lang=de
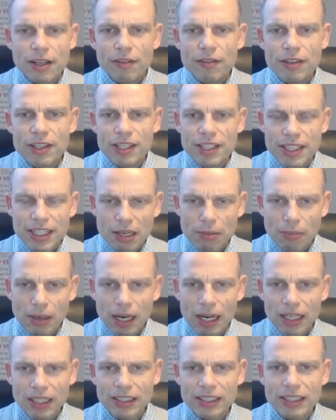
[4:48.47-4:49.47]
Wichtige
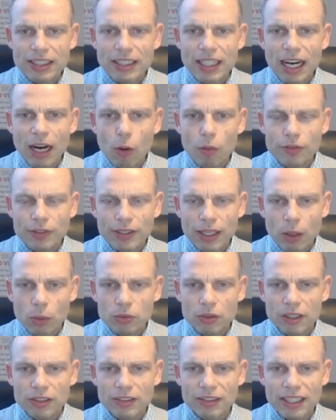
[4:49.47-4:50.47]
Marken hier auf der
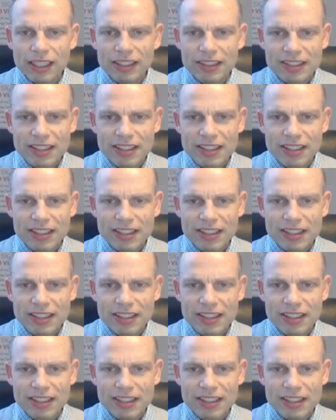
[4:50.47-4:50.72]
Unterseite,